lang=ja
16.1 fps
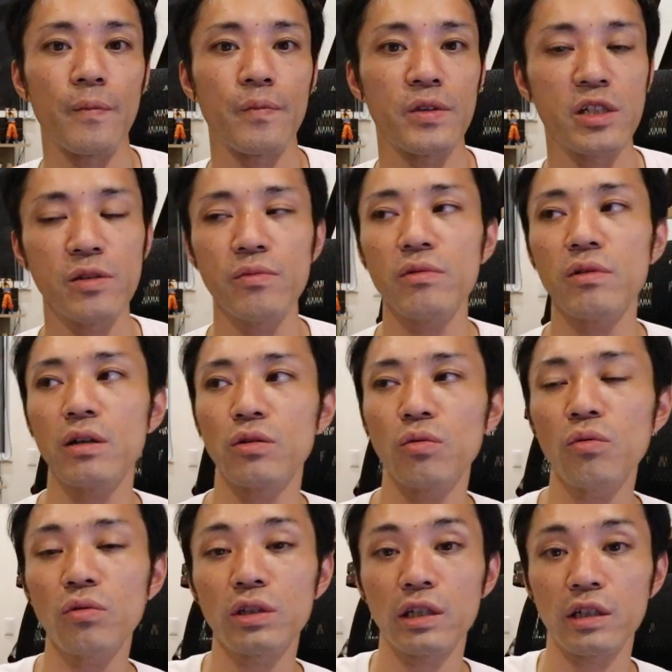自分がど
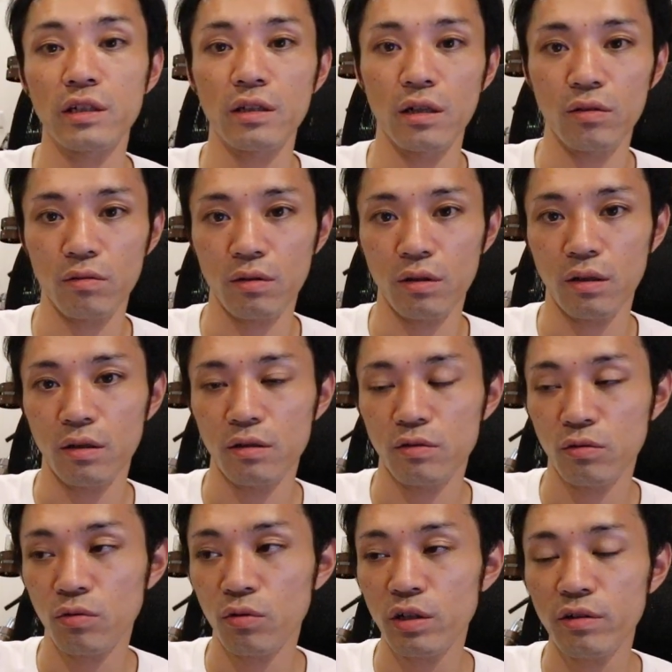こに行きたいのか
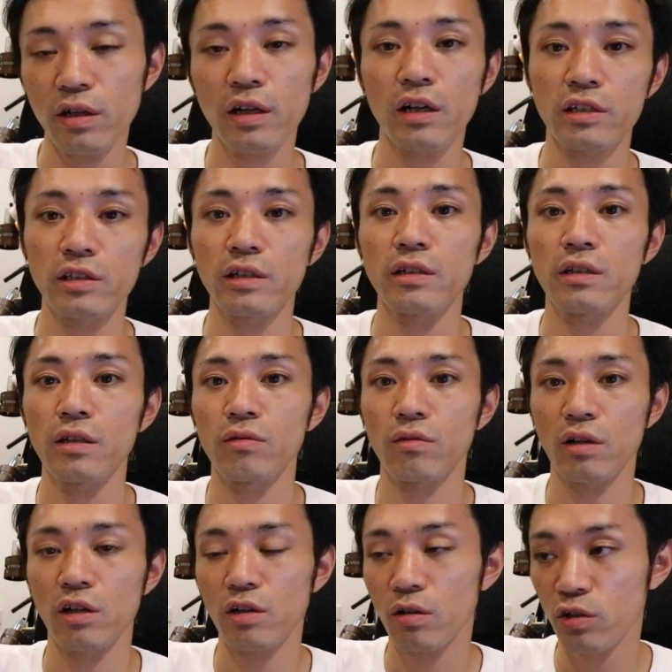どれぐらい稼ぎたいの
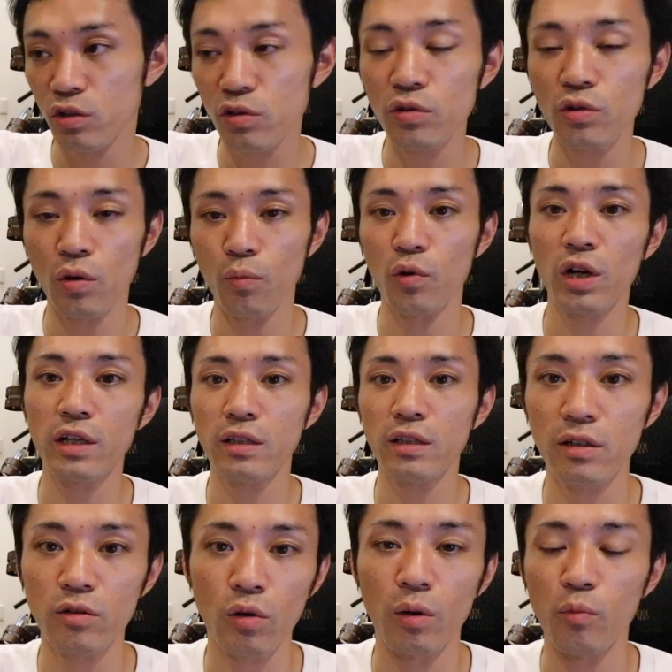か給料もら
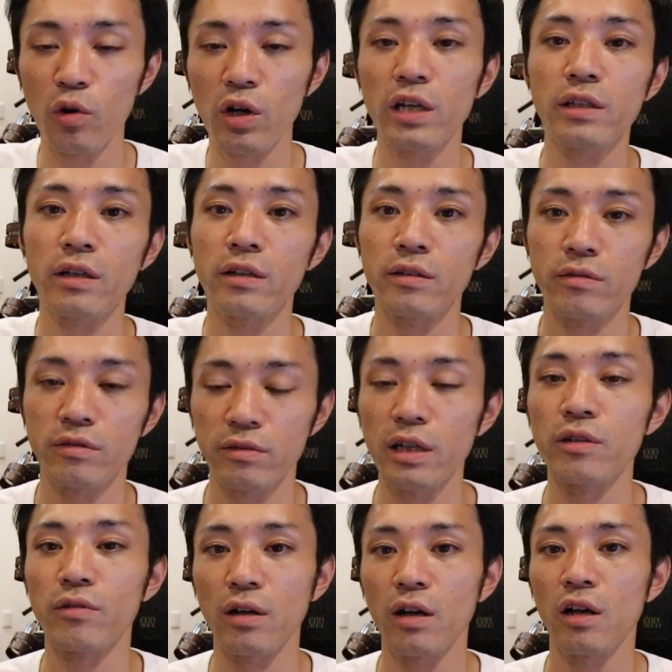のかもらいたくな
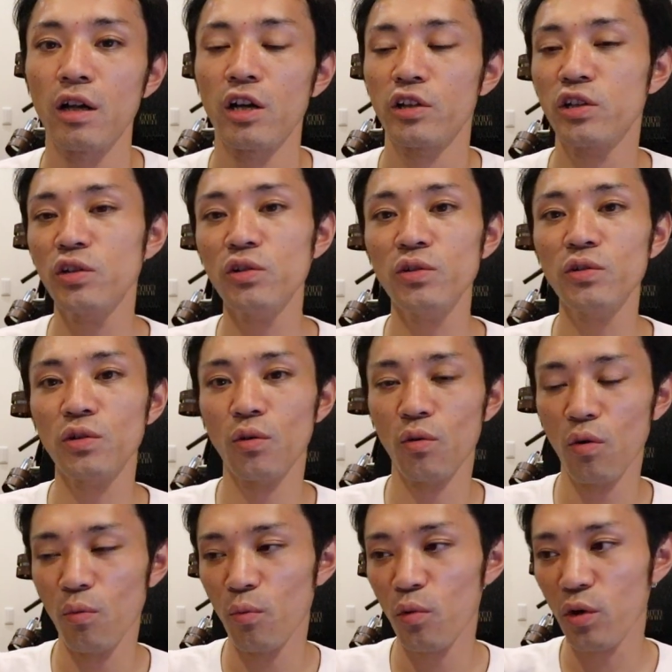いのか給
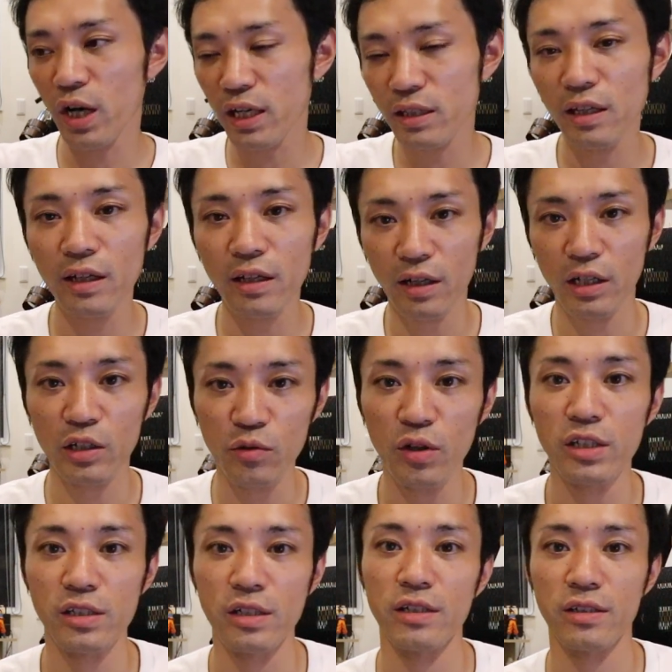料をもらいたいから行く
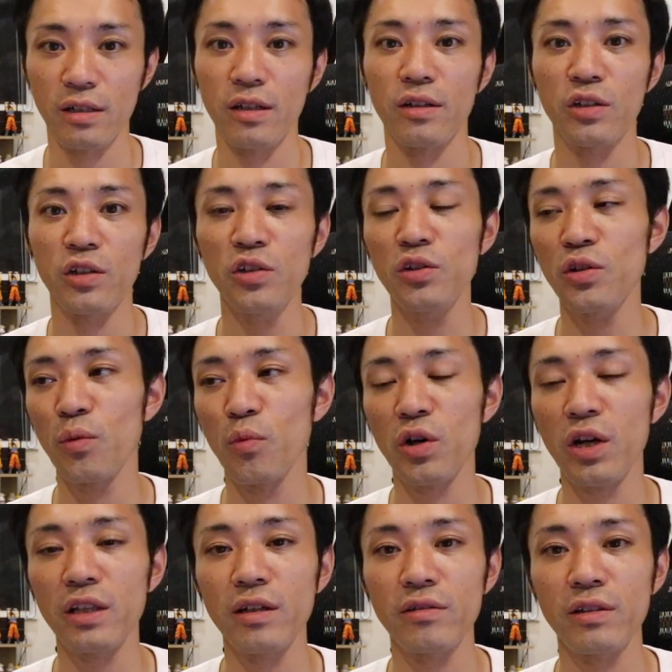わけじゃないですか給料も
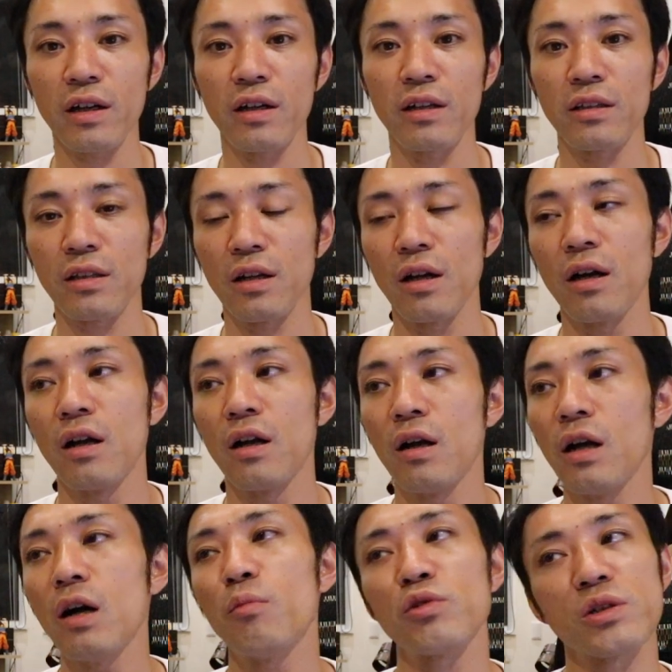らいたくなかったら
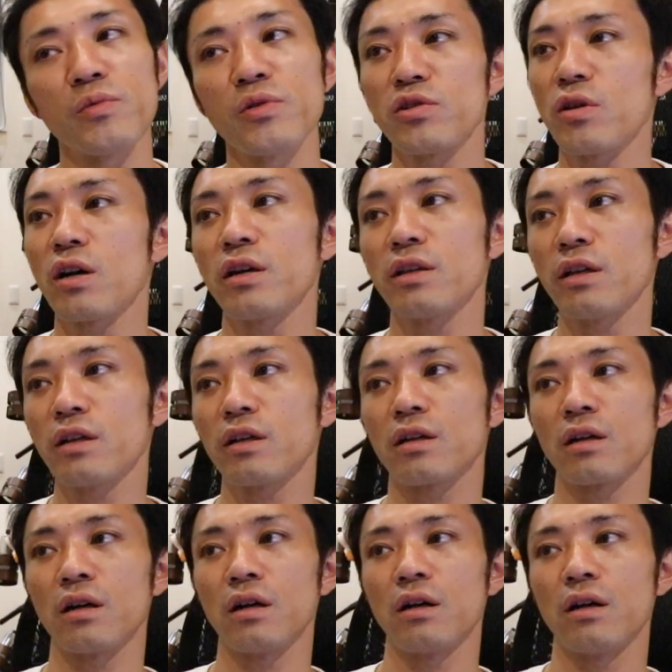あモチベーション上がんないか
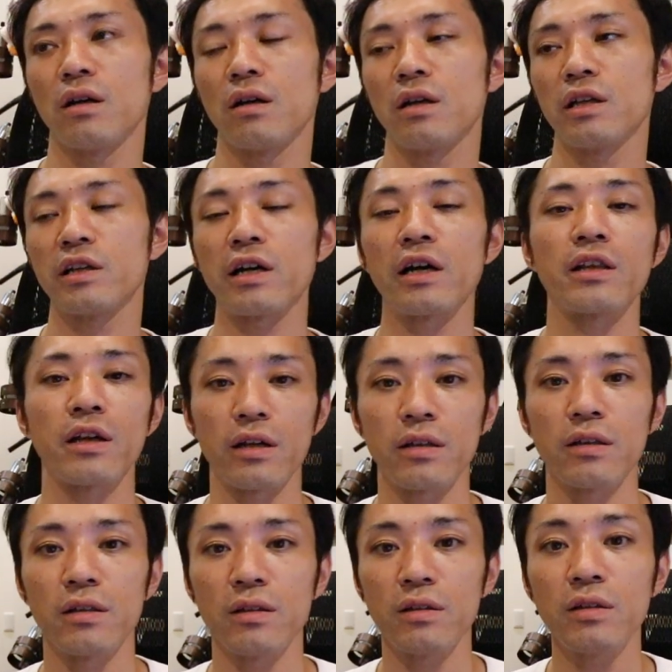ら行かない
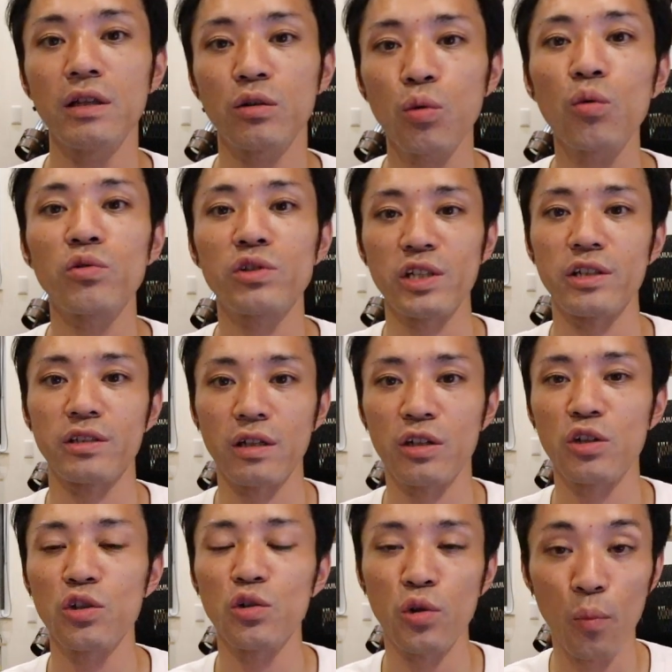で通るじゃないですか
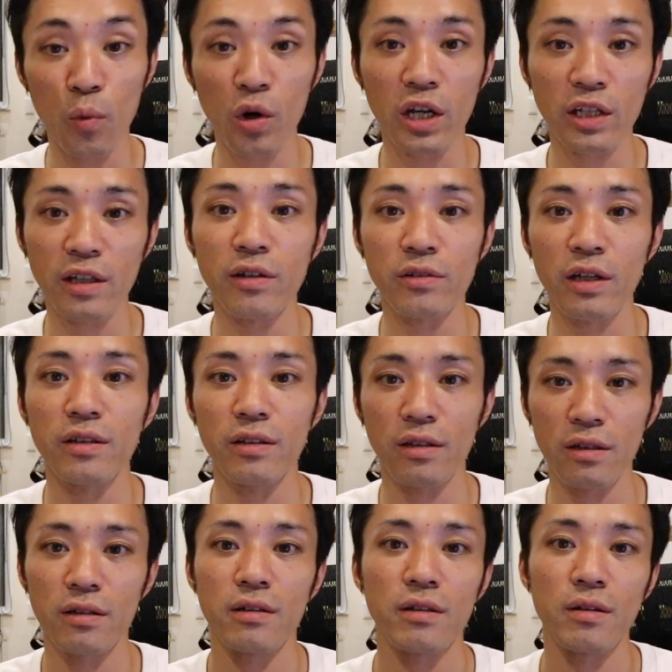給料もらいたくないん
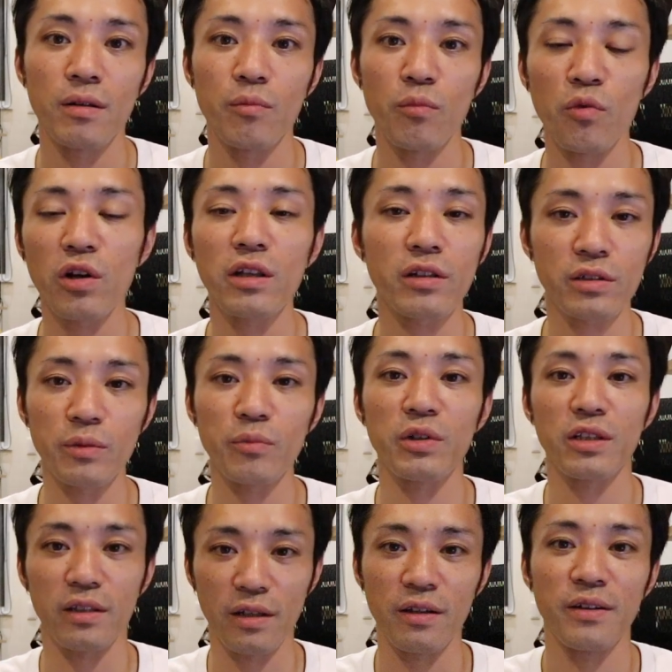でもらわなくてもい
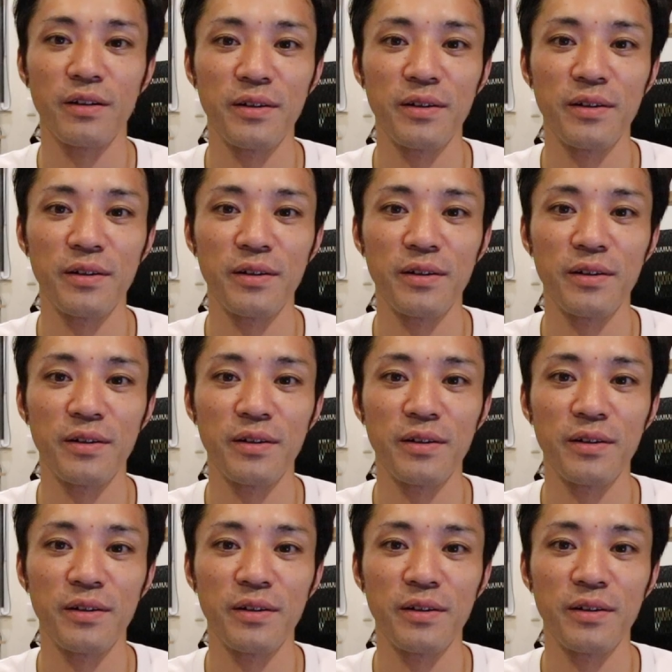いんで